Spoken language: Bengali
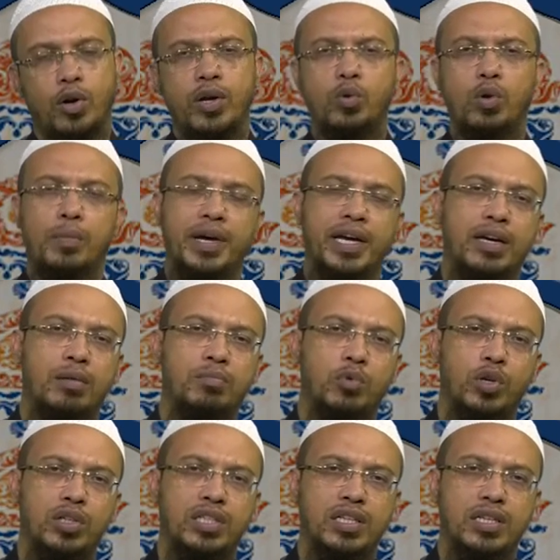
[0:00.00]
অনেক ওলামাইকরাম
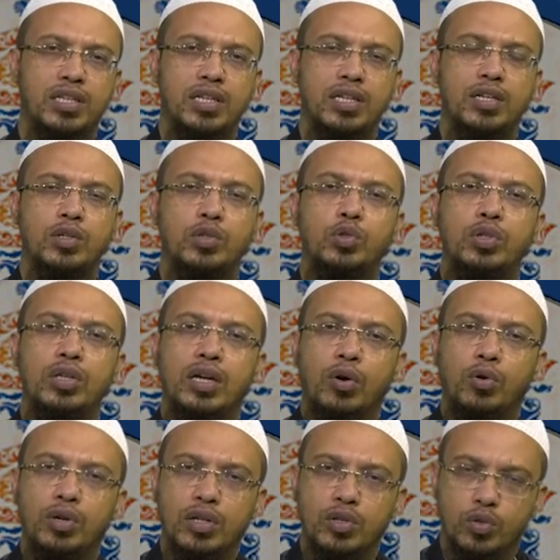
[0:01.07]
বলেছেন যদি
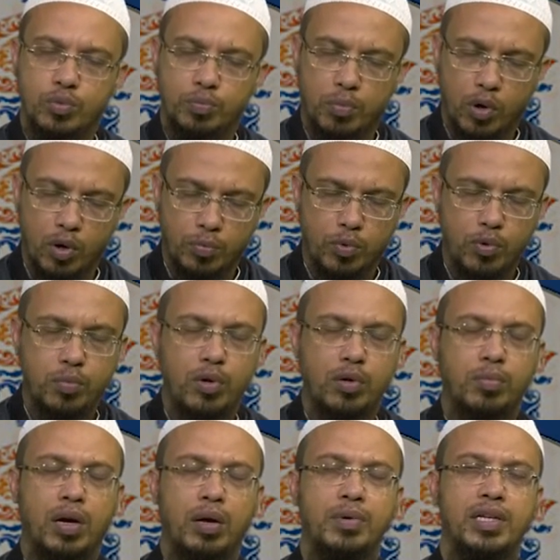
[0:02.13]
কাউকে
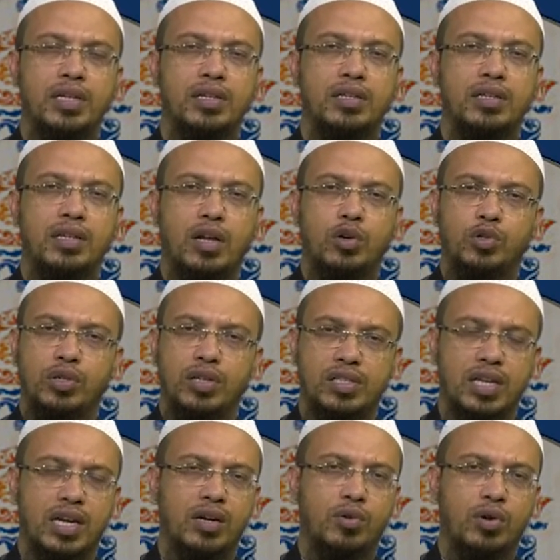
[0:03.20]
বলপূর্বকভাবে কার সঙ্গে
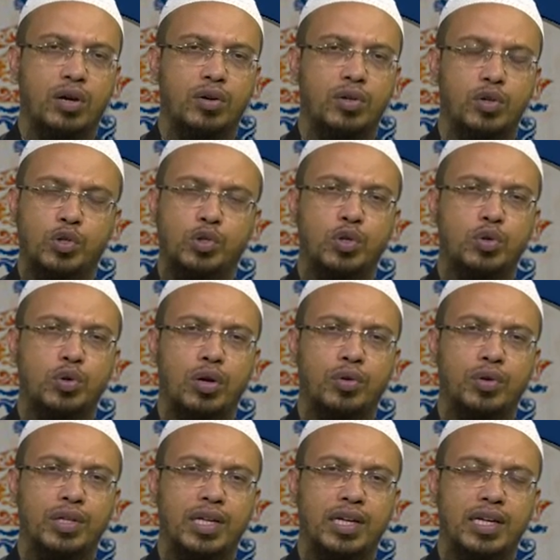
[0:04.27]
জেনা করা হয় দর্শন করা
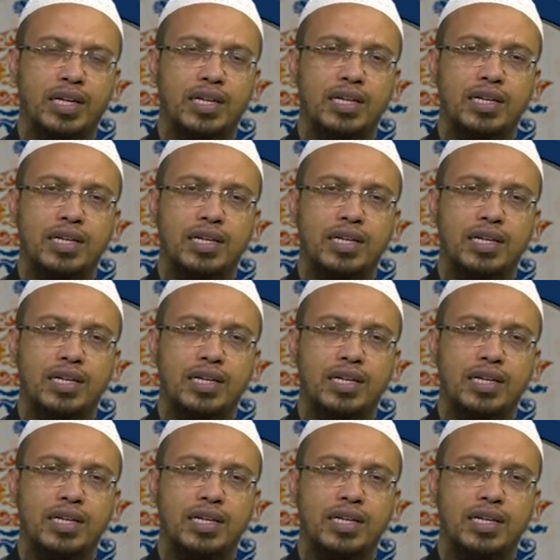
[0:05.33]
হয়ে থাকে